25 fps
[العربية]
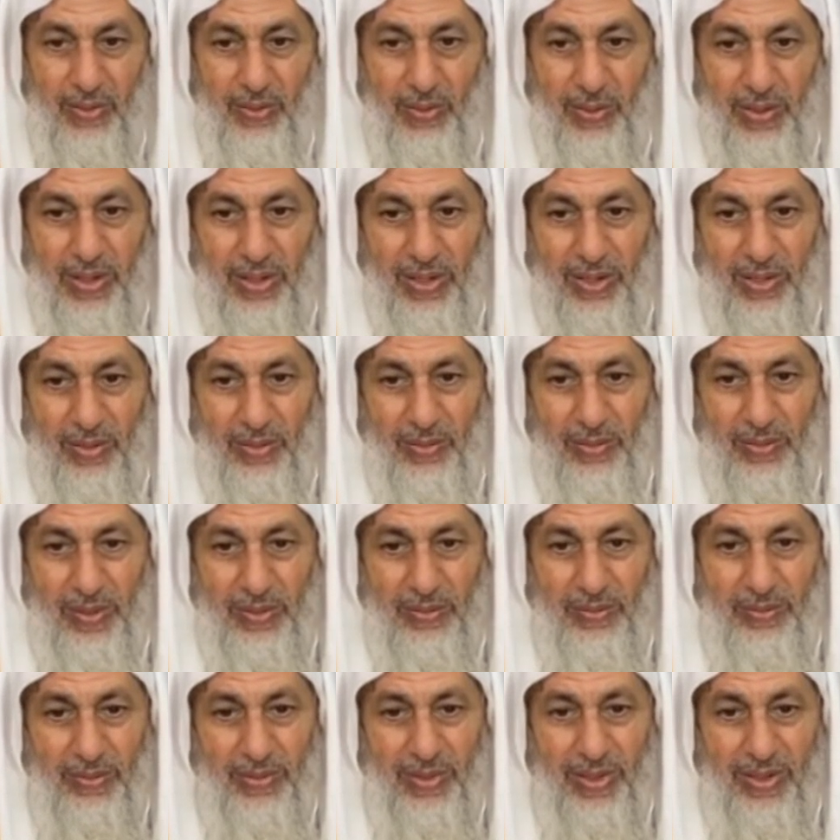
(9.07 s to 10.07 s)
هو
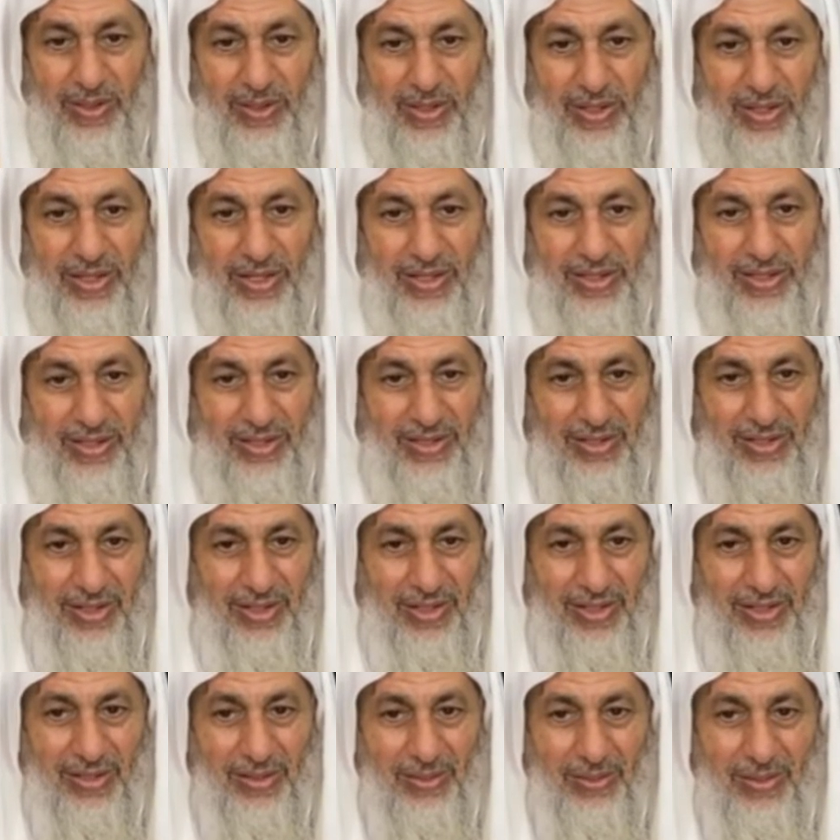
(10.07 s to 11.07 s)
من قال لك أن
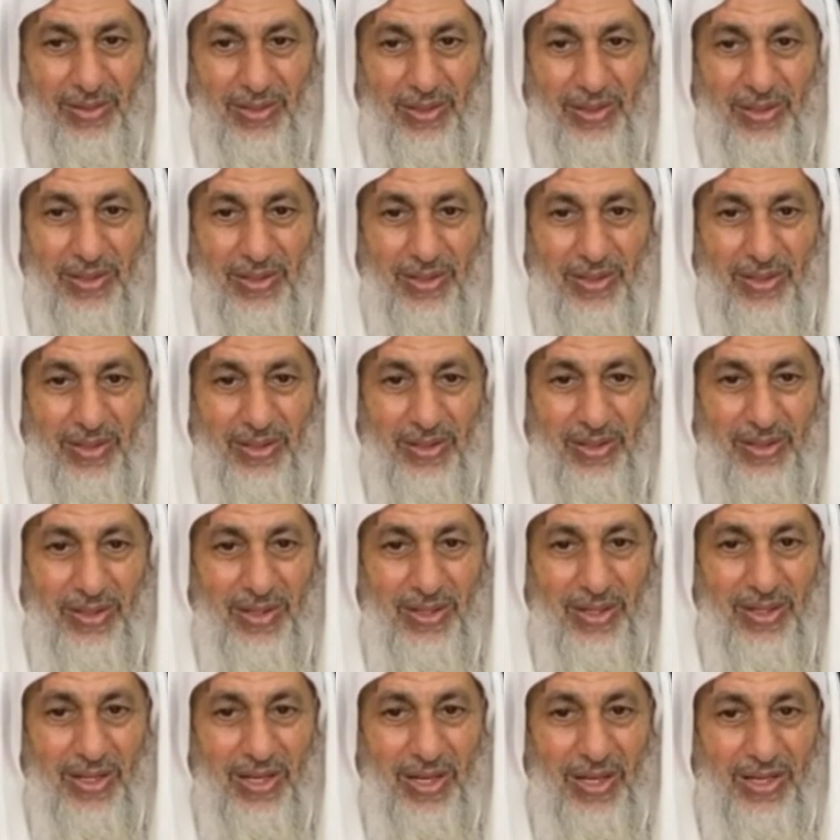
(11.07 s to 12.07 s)

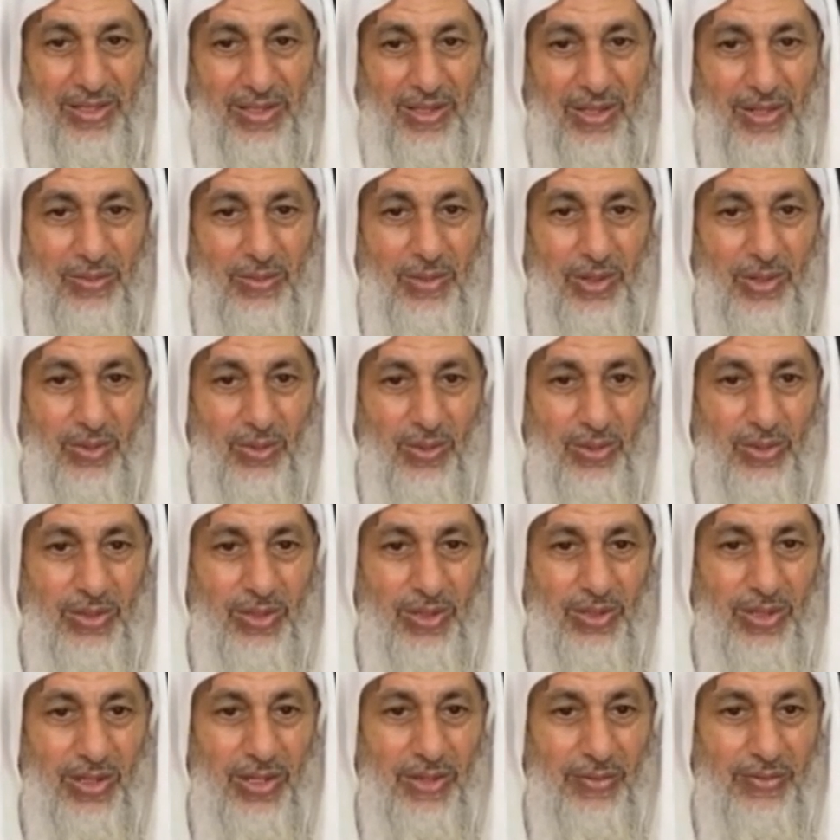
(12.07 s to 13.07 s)
أنهم يقولون
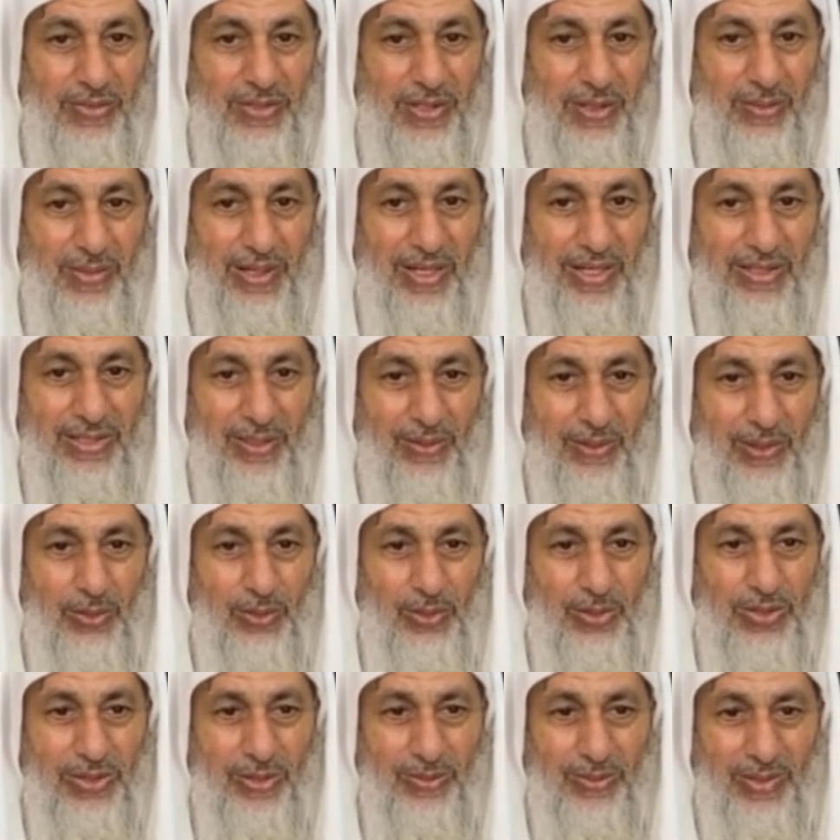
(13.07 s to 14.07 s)
أن الله في السماء
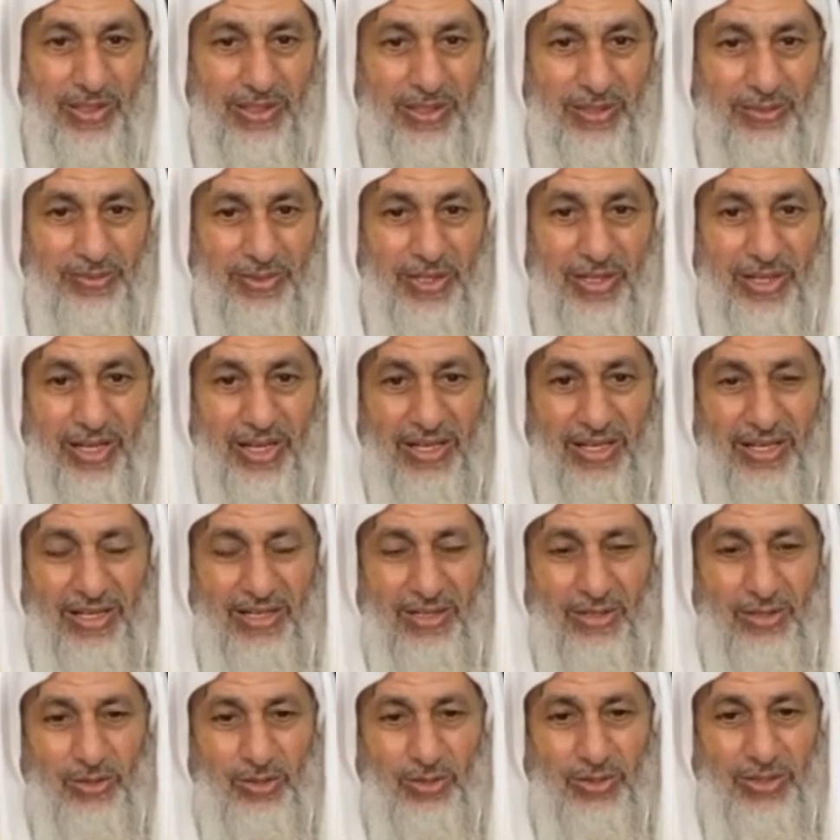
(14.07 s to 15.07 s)
احتوته السماء تفتري على
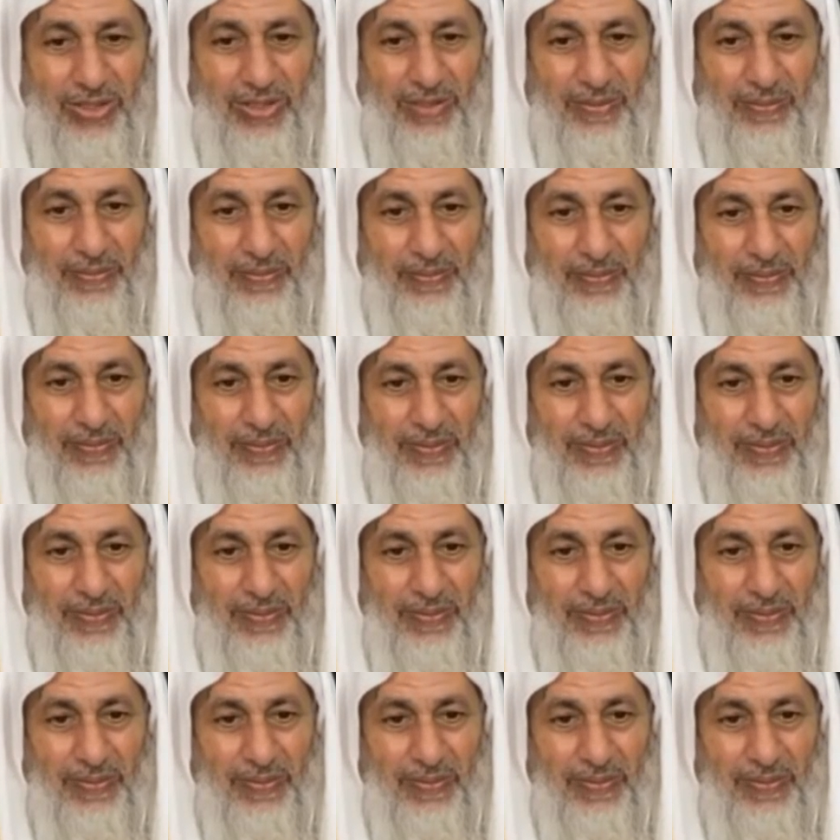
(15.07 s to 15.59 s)
أهل السنة؟